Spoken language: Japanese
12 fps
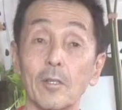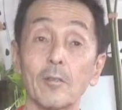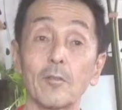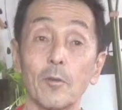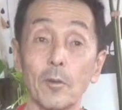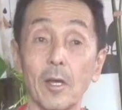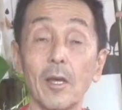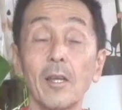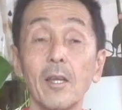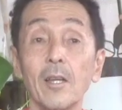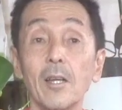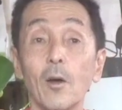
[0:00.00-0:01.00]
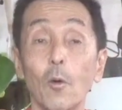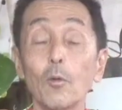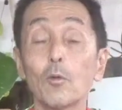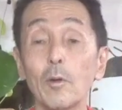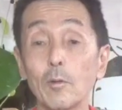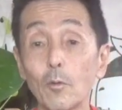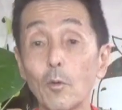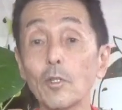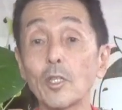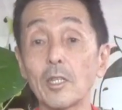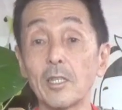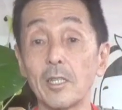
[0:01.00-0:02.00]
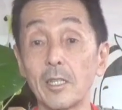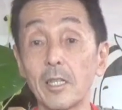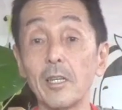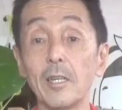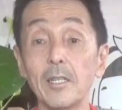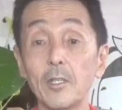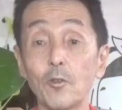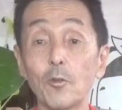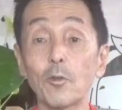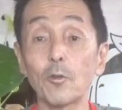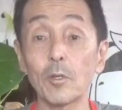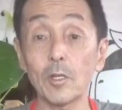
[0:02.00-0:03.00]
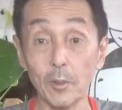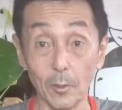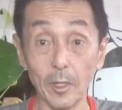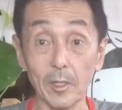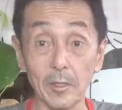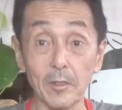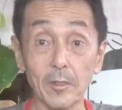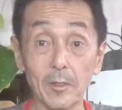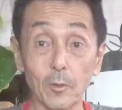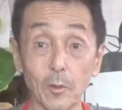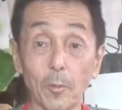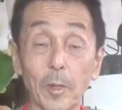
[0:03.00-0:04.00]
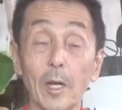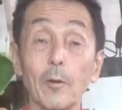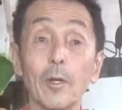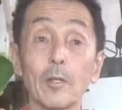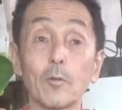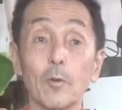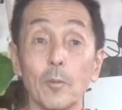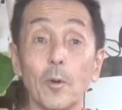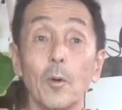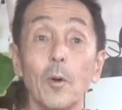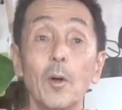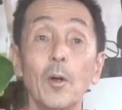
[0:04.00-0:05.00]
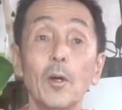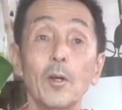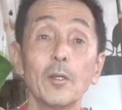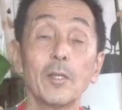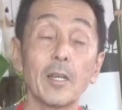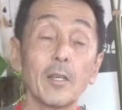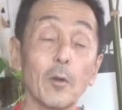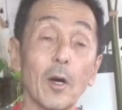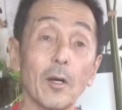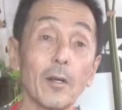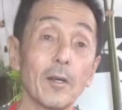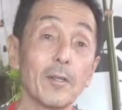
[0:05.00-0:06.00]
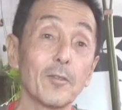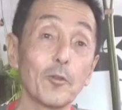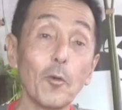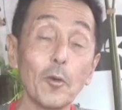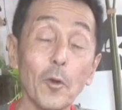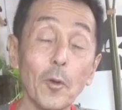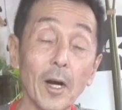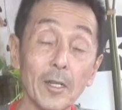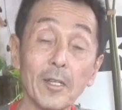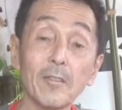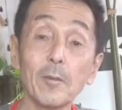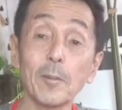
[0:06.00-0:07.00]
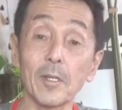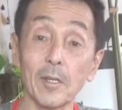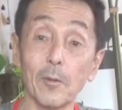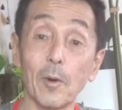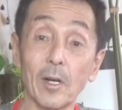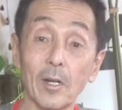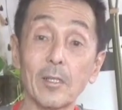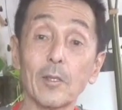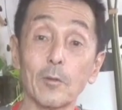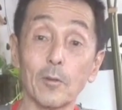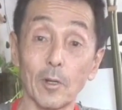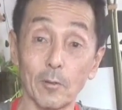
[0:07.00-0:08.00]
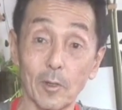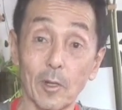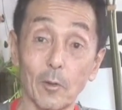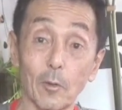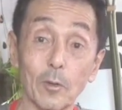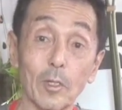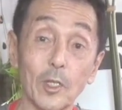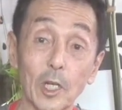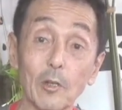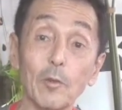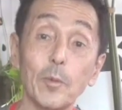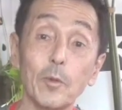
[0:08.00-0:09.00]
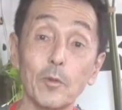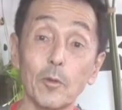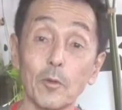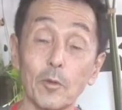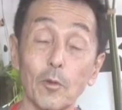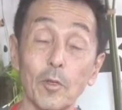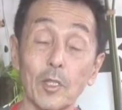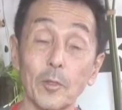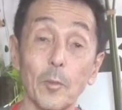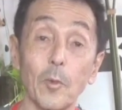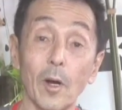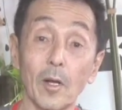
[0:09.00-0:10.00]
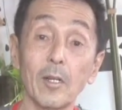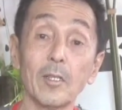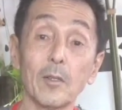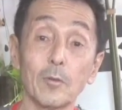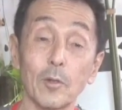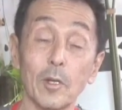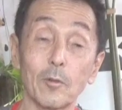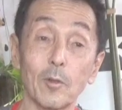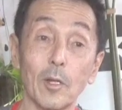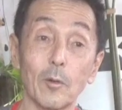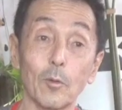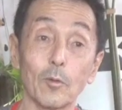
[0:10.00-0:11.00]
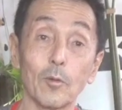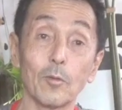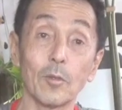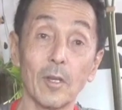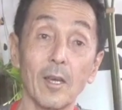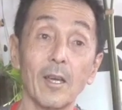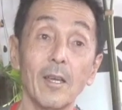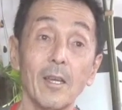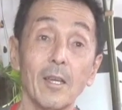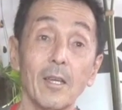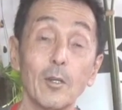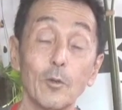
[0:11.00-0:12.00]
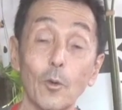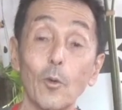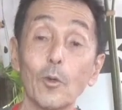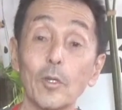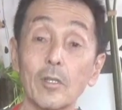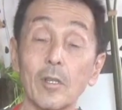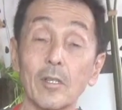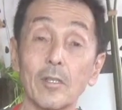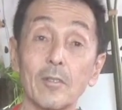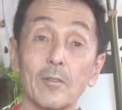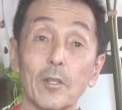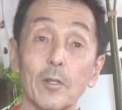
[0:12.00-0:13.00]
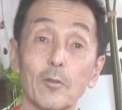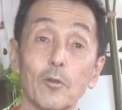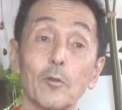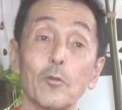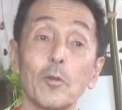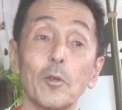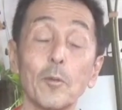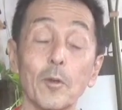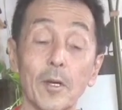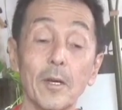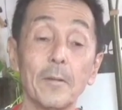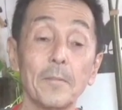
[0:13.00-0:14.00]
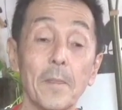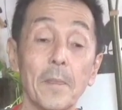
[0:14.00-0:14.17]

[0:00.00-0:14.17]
けですよね。本当は動いちゃいけない状況だったわけです、このパラワン島も。だけど状況を話せばね、分かってくれるだろうって、チェックポイントの人たちも分かってくれるだろうっていうんで動いてたんですけど、その時もね、